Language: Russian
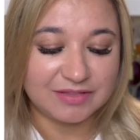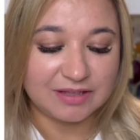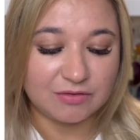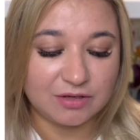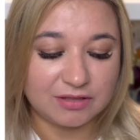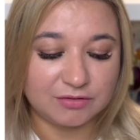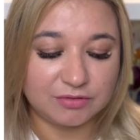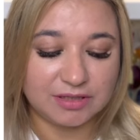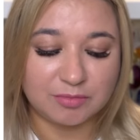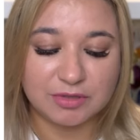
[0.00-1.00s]
Ой, не
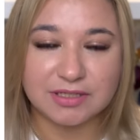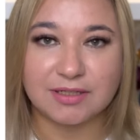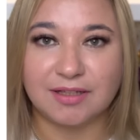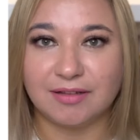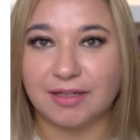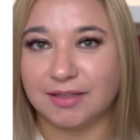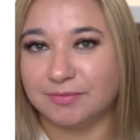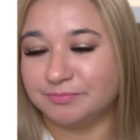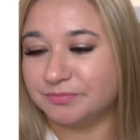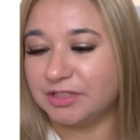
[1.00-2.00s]
туда набрызгала. Ладно,
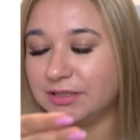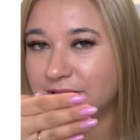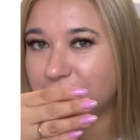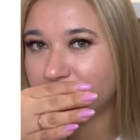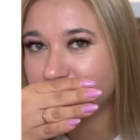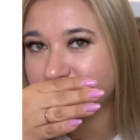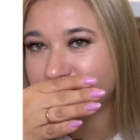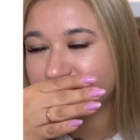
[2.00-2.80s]
с этой стороны.